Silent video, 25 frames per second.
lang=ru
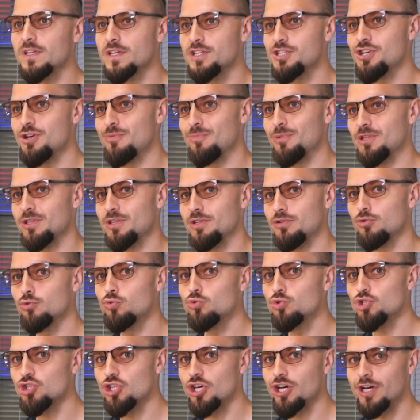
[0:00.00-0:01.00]
зачем это
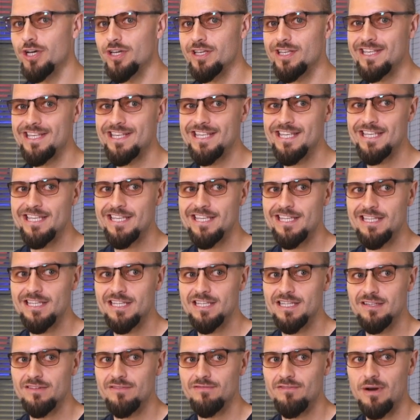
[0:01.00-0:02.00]
нужно
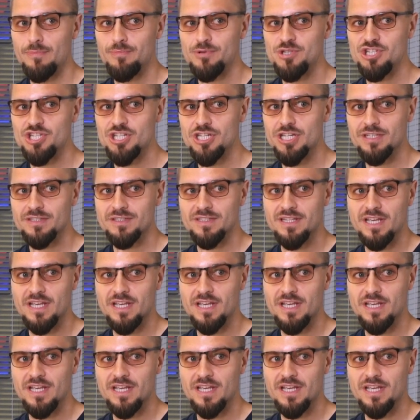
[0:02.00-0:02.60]
и вообще